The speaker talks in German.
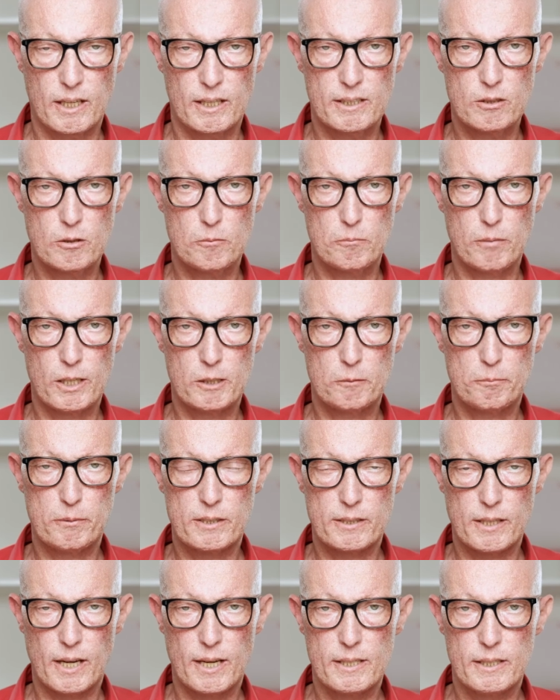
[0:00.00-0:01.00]
kann zum Beispiel
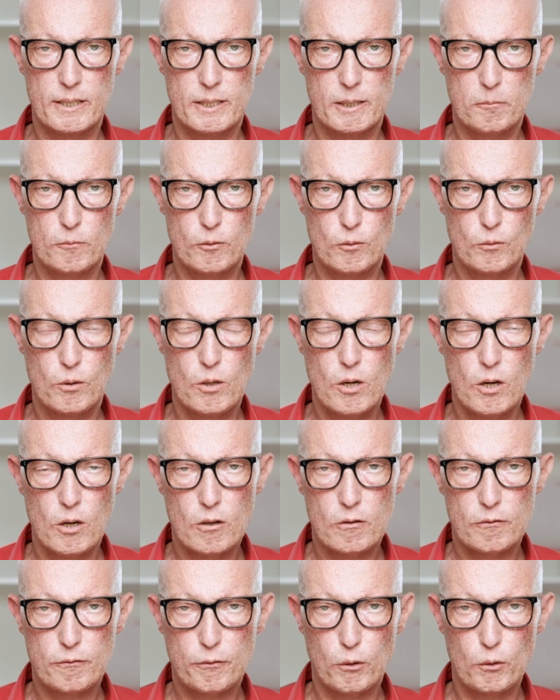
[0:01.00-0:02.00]
sein, indem du
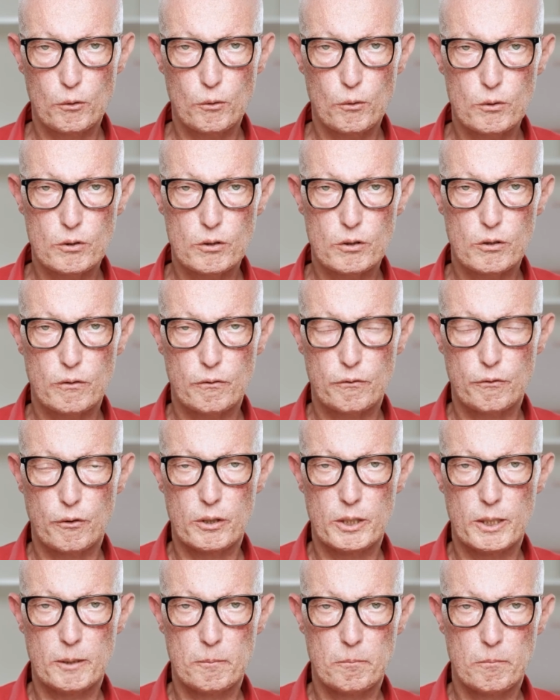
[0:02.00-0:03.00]
Fotos
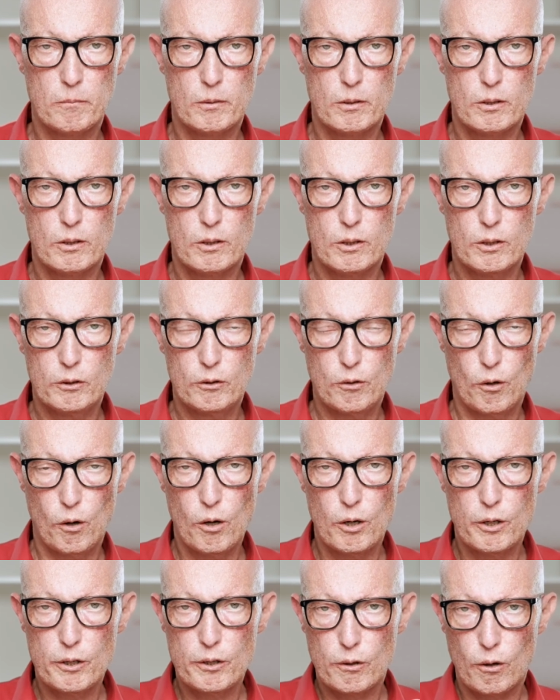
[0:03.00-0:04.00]
von dem
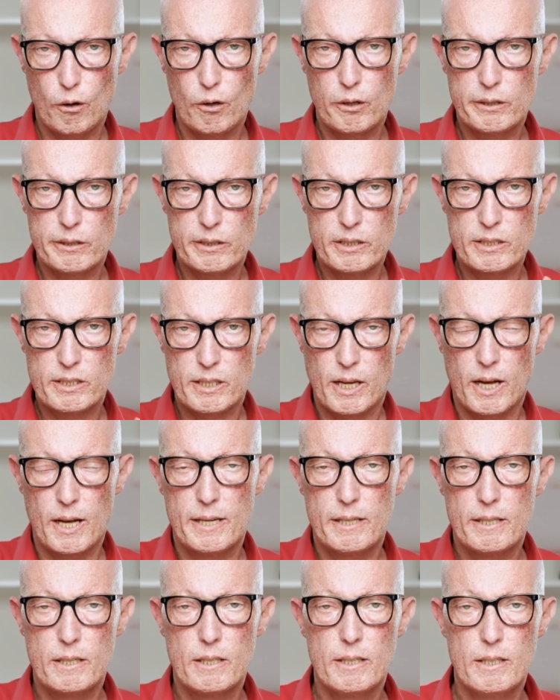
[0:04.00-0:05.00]
tollen neuen
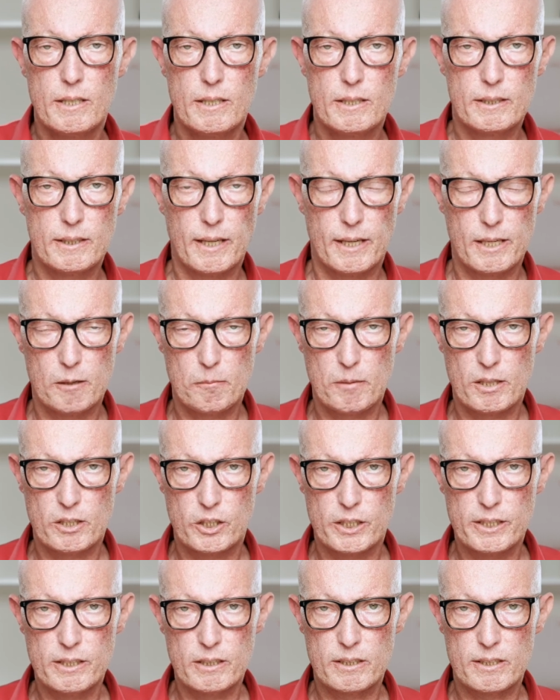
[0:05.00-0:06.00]
Design deiner
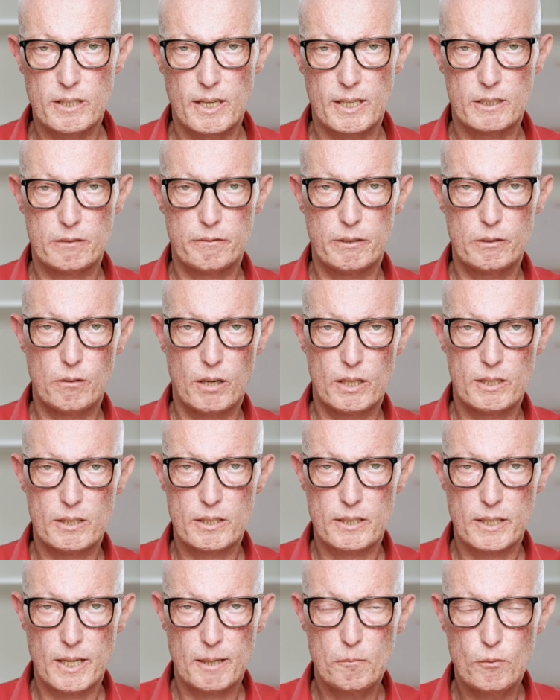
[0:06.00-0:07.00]
Maschine zeigst, wenn du ein
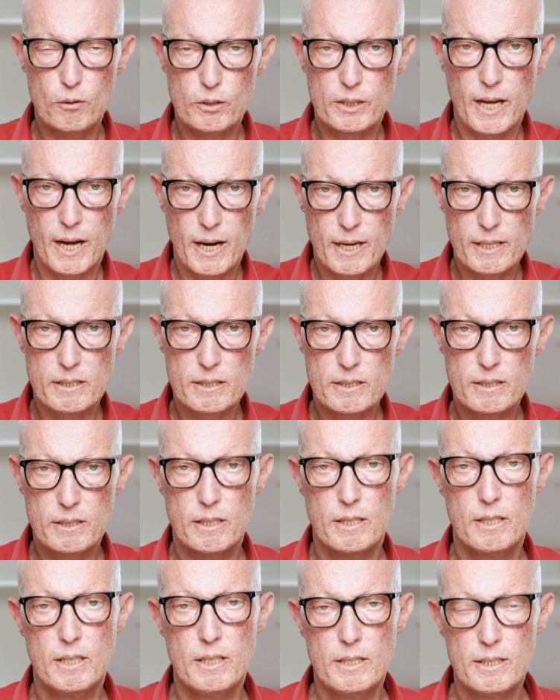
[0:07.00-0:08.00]
sehr modernes,
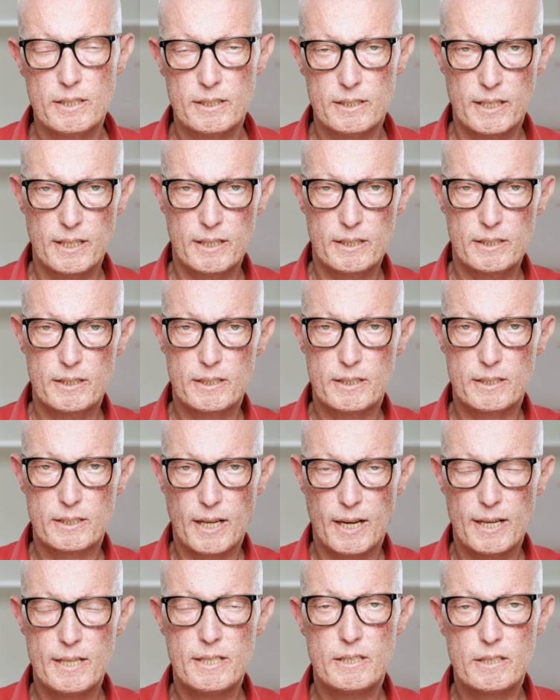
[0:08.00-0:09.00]
sehr
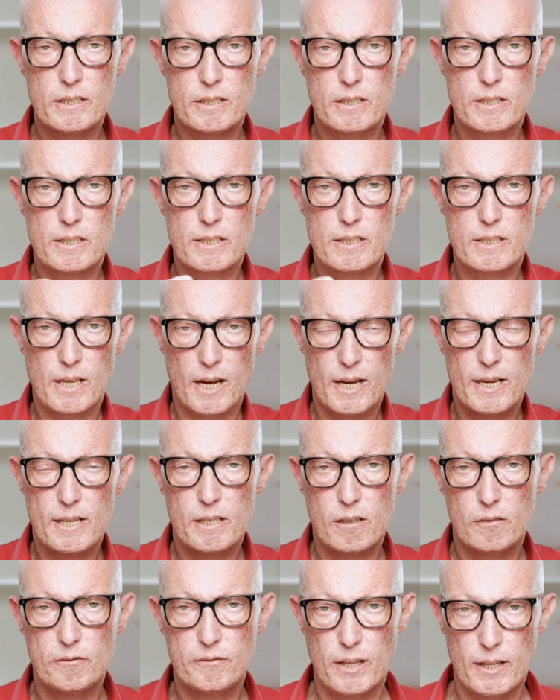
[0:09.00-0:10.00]
stylisches Design
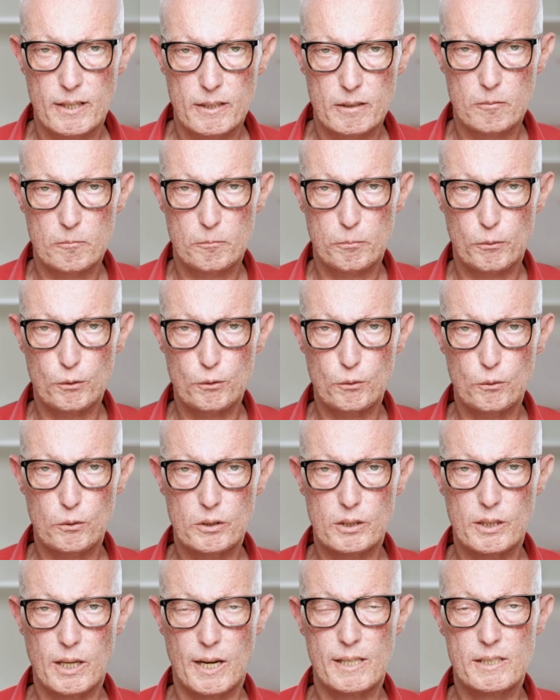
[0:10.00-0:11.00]
auf deinen
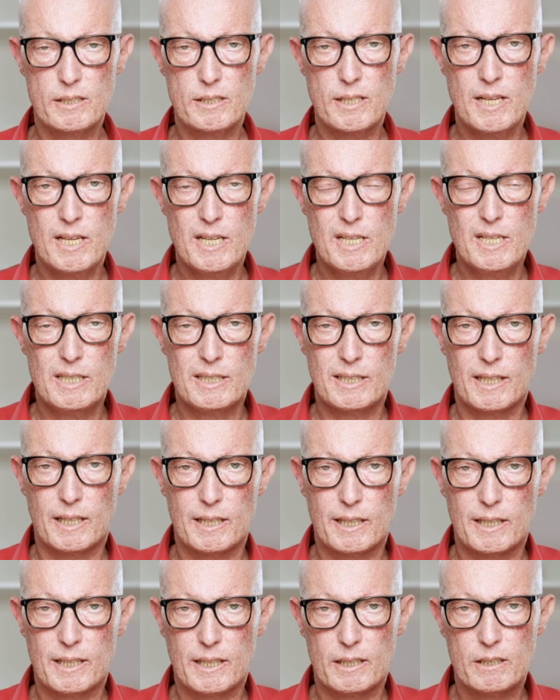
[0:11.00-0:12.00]
Produkten hast,
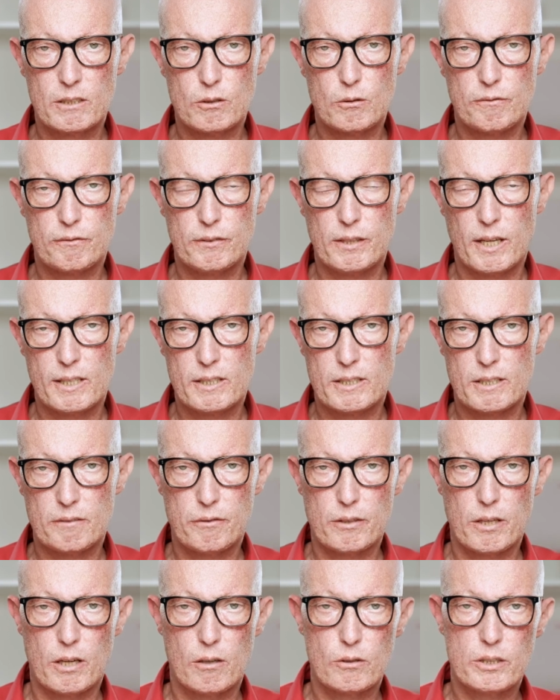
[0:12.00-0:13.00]
dann kannst du vielleicht
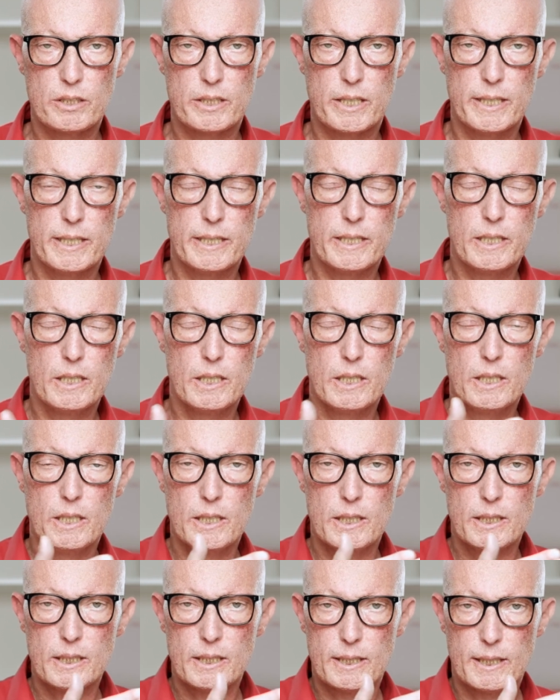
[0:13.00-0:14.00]
davon ausgehen,
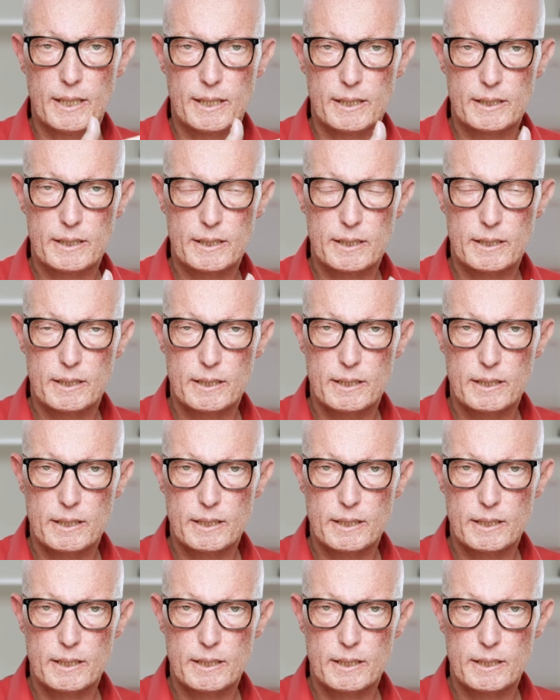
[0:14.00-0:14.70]
dass